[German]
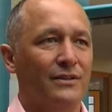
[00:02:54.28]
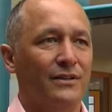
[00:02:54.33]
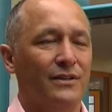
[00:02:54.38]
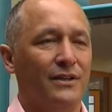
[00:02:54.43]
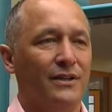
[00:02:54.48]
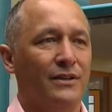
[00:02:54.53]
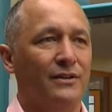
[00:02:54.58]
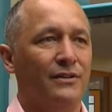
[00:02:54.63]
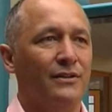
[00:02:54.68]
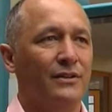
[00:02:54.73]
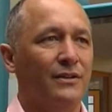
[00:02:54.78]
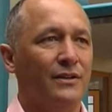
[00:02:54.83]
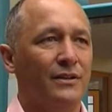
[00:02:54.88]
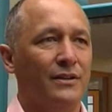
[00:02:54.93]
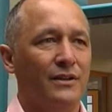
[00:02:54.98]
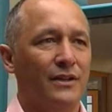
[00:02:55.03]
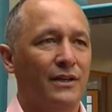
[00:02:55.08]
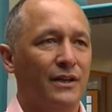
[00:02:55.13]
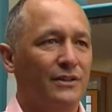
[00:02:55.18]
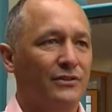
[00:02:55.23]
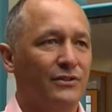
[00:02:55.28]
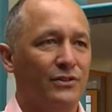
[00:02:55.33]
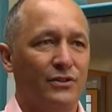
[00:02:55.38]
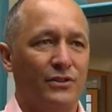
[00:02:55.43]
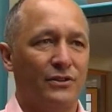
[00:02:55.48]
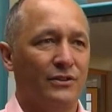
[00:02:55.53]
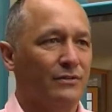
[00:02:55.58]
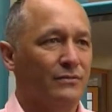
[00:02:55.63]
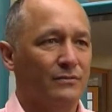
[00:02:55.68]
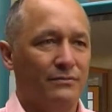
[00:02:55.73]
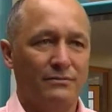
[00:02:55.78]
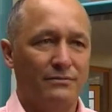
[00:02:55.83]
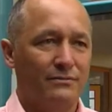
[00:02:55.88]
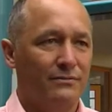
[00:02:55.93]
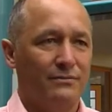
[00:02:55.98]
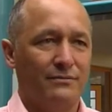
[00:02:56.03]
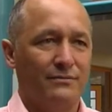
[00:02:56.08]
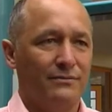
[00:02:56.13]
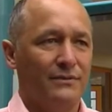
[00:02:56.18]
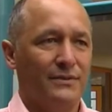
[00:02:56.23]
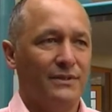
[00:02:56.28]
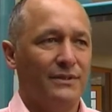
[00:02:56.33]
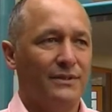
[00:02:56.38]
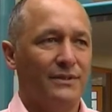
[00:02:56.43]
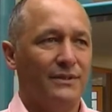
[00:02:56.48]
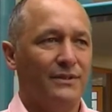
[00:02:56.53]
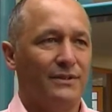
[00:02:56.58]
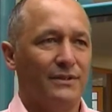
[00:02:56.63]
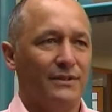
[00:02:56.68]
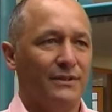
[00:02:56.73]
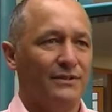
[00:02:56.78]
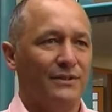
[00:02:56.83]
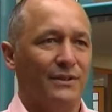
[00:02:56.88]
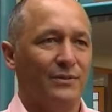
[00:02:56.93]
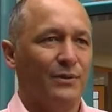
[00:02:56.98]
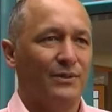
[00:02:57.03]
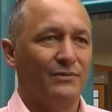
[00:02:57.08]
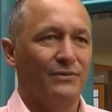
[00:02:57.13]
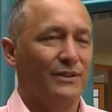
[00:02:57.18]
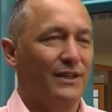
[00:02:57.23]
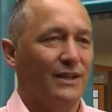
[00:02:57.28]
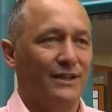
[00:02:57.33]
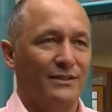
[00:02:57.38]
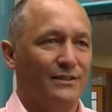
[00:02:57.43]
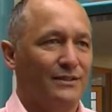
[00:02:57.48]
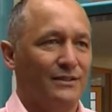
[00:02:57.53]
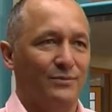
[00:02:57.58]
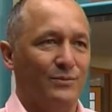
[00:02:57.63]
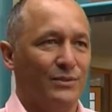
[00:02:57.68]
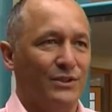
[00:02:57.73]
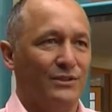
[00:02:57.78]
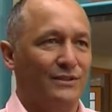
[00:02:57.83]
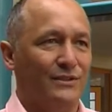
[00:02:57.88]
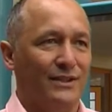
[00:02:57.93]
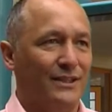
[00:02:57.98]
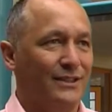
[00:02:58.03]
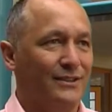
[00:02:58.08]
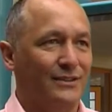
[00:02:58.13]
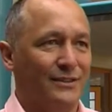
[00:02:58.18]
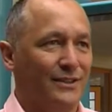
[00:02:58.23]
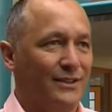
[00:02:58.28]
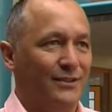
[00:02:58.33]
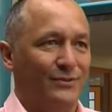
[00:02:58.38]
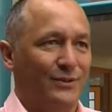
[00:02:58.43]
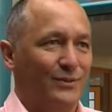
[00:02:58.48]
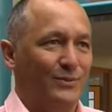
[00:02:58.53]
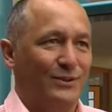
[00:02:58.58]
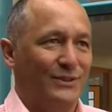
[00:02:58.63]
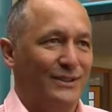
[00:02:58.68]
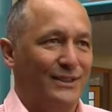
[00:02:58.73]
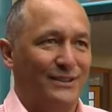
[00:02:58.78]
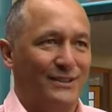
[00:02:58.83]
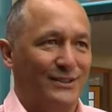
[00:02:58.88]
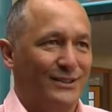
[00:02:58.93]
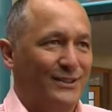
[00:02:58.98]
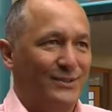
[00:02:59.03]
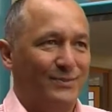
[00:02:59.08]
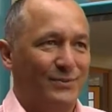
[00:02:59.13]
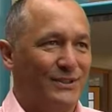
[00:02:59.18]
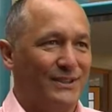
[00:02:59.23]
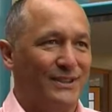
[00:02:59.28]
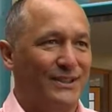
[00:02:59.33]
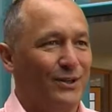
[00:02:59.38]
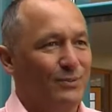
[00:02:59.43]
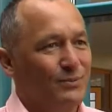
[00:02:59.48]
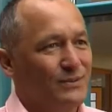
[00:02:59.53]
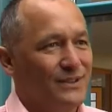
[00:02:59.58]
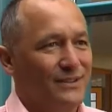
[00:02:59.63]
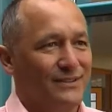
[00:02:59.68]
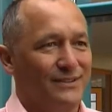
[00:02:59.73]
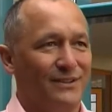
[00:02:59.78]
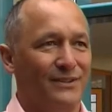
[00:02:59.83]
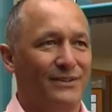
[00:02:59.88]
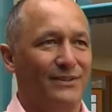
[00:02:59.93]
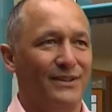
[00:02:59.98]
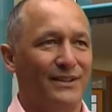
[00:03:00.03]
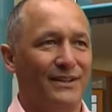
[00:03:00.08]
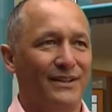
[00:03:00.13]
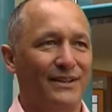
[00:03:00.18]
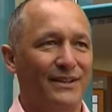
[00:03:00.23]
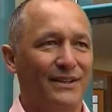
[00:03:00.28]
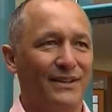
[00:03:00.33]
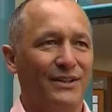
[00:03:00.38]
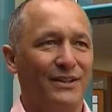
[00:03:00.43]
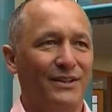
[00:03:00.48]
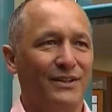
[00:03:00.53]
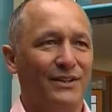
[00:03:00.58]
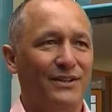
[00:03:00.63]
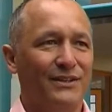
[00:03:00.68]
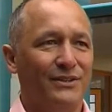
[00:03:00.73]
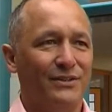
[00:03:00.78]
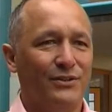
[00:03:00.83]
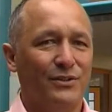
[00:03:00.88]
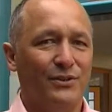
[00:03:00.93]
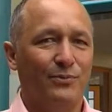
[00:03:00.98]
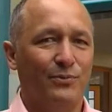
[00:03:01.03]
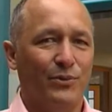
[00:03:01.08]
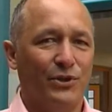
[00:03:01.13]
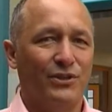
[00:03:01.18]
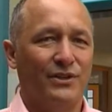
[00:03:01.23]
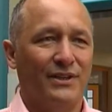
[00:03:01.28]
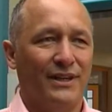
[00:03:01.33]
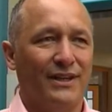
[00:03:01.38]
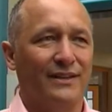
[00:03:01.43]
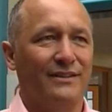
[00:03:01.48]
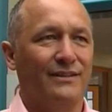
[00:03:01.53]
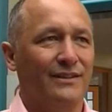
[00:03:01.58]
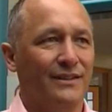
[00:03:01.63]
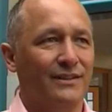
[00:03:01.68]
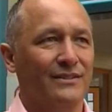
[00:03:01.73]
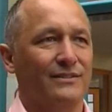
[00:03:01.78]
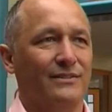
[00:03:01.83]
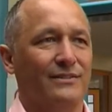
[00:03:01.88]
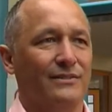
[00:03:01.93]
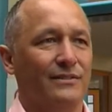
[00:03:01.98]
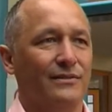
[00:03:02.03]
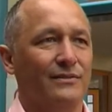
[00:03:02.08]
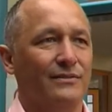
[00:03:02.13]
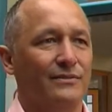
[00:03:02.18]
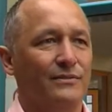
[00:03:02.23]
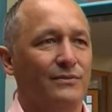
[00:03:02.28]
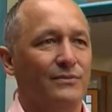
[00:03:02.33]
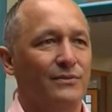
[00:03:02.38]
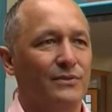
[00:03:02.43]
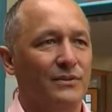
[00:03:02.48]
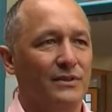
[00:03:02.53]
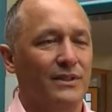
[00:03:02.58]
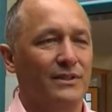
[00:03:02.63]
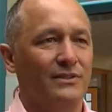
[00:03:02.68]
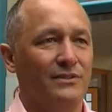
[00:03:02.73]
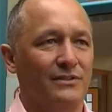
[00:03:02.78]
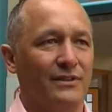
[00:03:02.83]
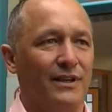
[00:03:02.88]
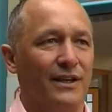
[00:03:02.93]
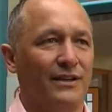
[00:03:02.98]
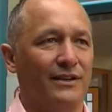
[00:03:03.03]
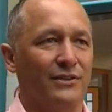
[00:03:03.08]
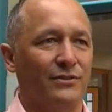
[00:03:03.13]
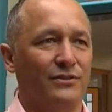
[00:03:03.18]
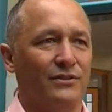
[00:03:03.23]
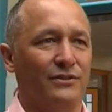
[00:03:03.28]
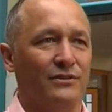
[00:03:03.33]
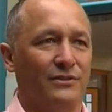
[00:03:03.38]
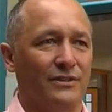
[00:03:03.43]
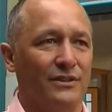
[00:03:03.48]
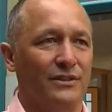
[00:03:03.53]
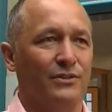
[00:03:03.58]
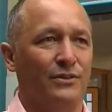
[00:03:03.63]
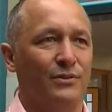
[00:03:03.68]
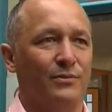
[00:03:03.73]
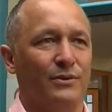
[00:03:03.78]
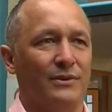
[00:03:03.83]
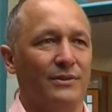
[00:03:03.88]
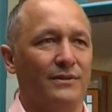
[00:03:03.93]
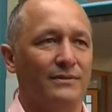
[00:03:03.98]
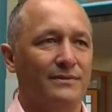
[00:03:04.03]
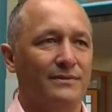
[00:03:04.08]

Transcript: gehen. Es können ich sag mal von 18 bis 60, 65, 70. Hauptsache, sie möchten gerne tanzen. Das ist eigentlich unsere Zielgruppe.